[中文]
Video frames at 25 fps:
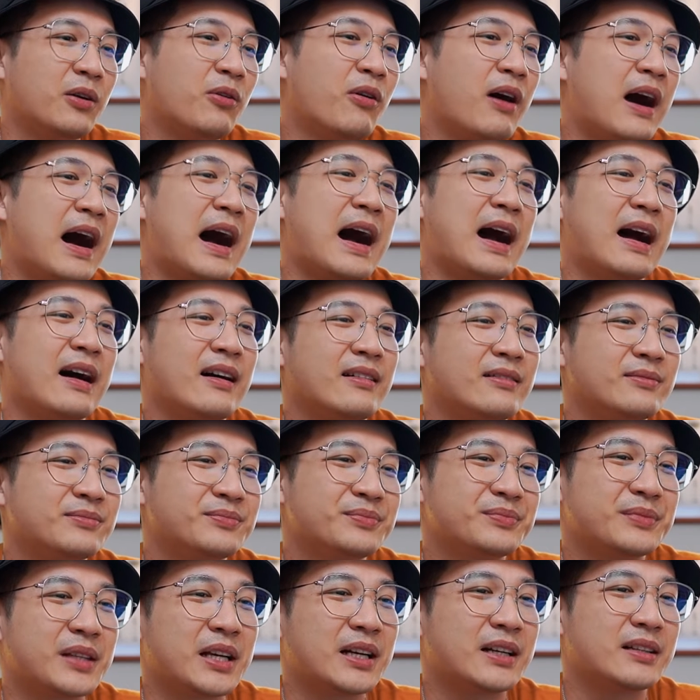话
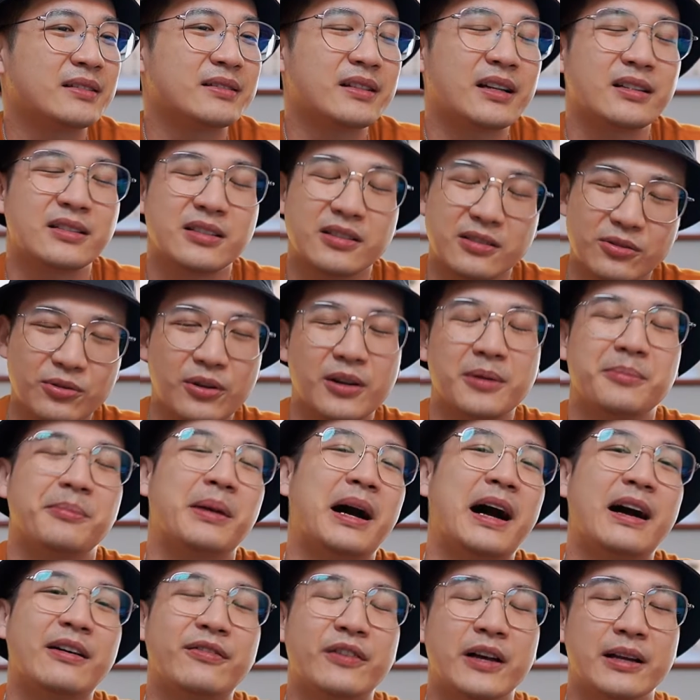啊，那这就很
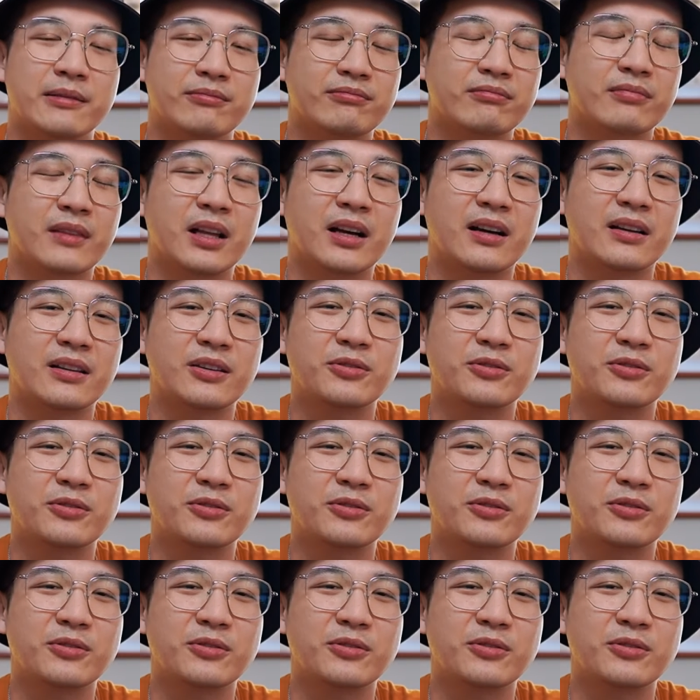麻烦啊，